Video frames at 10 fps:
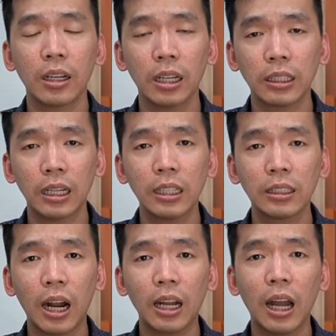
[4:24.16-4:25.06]
Rasanya
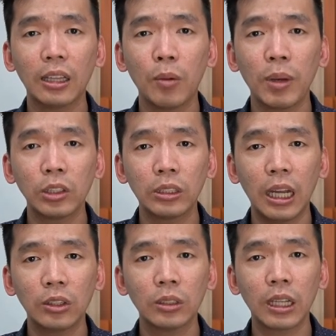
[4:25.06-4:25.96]
serangga atau
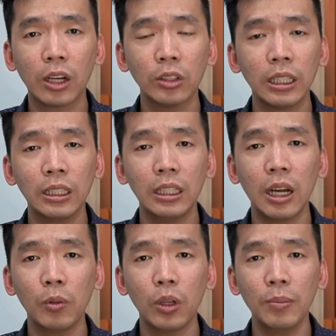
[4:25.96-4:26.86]
manusia itu seharusnya
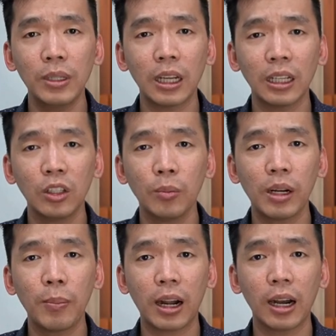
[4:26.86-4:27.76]
tidak mungkin bisa hidup
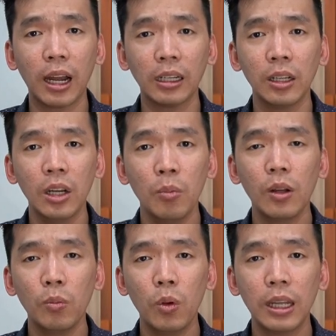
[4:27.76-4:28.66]
berbarengan.
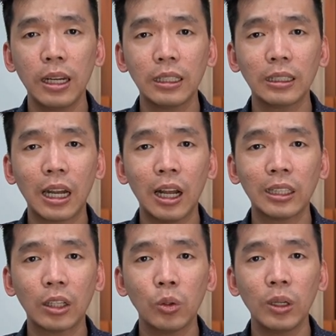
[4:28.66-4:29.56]
Mungkin aja salah
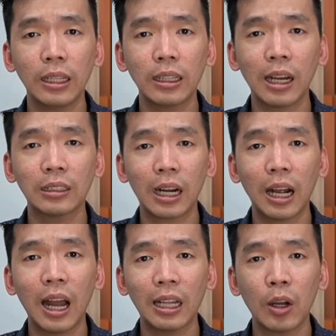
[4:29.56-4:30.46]
satu di antara
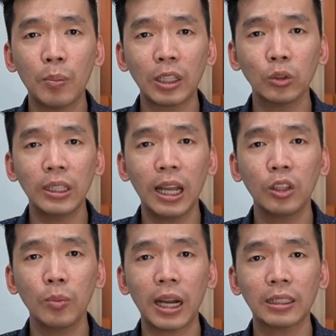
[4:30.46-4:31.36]
serangga atau manusia
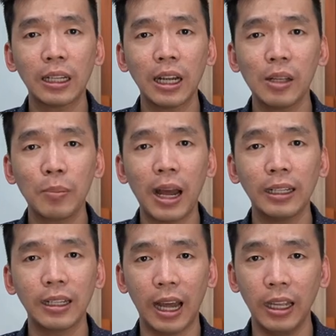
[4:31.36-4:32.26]
itu berasal dari
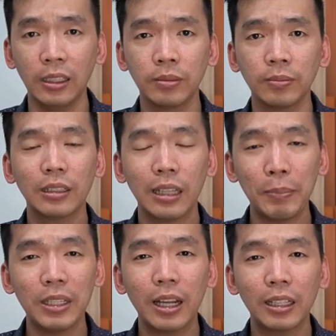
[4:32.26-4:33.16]
planet lain.
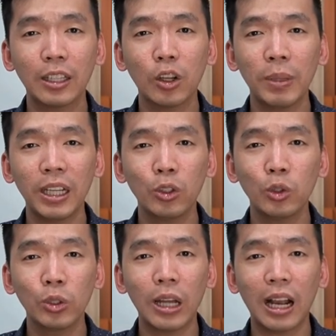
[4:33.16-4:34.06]
Tapi sayangnya topik itu
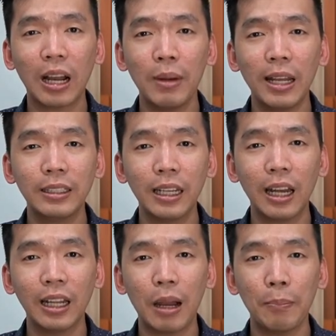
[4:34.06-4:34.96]
sudah agak melenceng
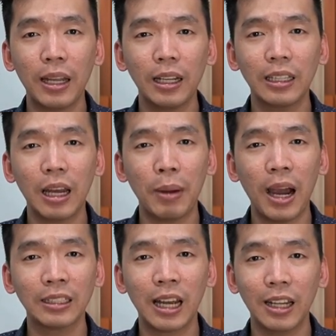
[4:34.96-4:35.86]
dari apa yang kita
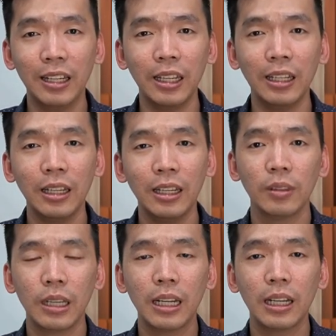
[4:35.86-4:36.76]
bahas hari ini.
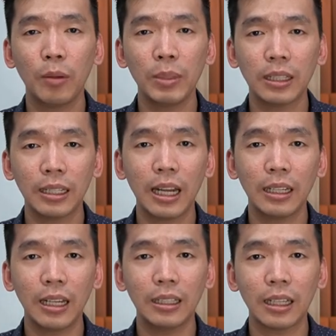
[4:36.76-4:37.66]
Jadi kalau
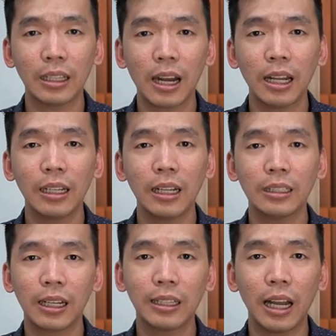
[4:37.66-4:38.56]
misalnya ada yang tertarik dengan
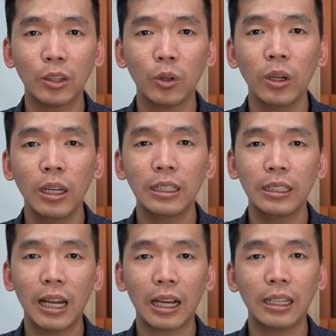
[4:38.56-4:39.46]
cerita itu,
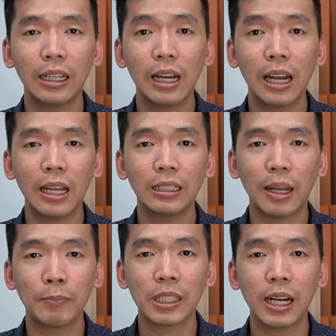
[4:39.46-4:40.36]
silakan aja like,
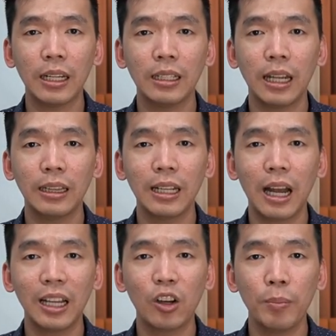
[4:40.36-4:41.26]
subscribe, dan
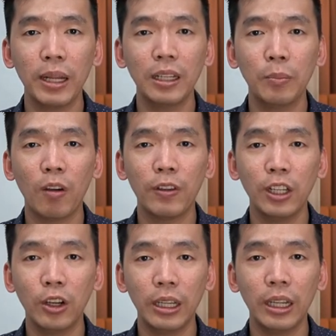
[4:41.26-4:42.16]
tinggalin komen di bawah
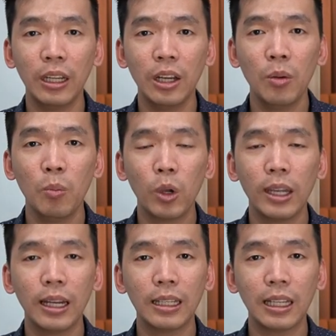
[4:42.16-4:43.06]
video ini.
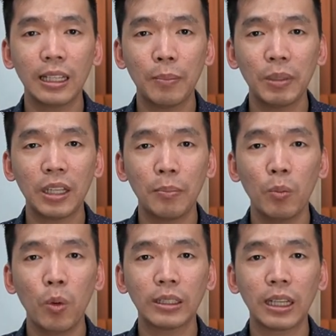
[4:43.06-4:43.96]
Mungkin aja kita bisa
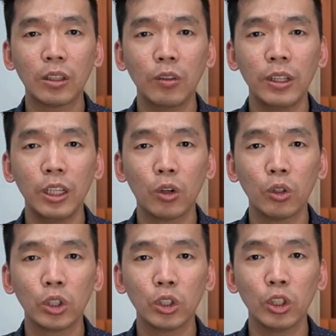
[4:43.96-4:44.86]
membuat satu video
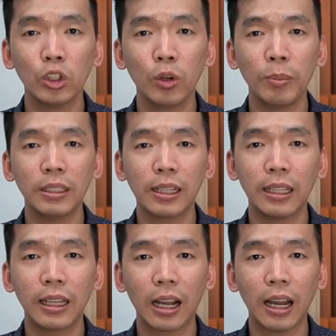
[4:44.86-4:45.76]
khusus untuk
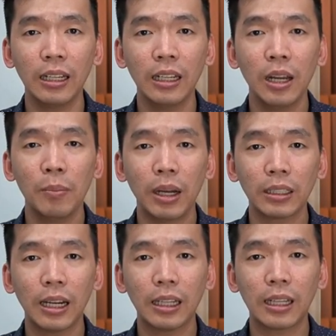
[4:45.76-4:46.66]
menceritakan
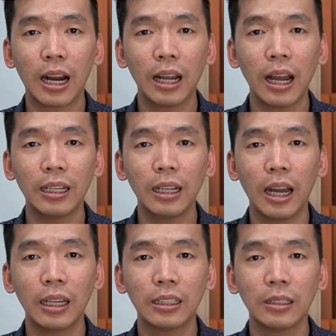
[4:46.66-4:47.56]
masalah serangga
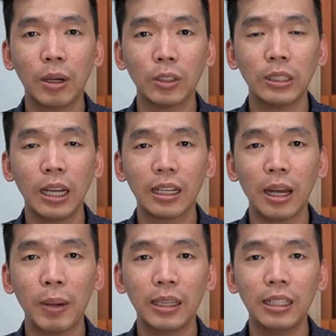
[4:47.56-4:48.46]
dengan manusia
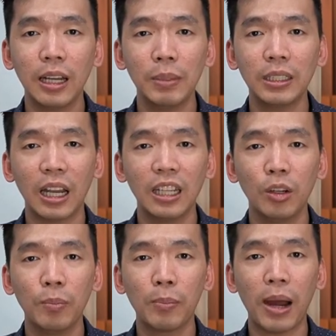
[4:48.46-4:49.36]
kenapa tidak bisa
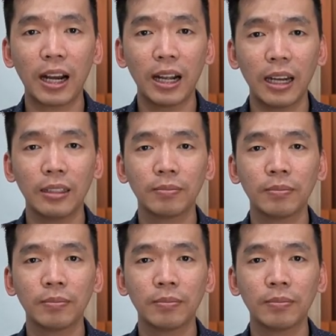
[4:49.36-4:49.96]
hidup berbarengan.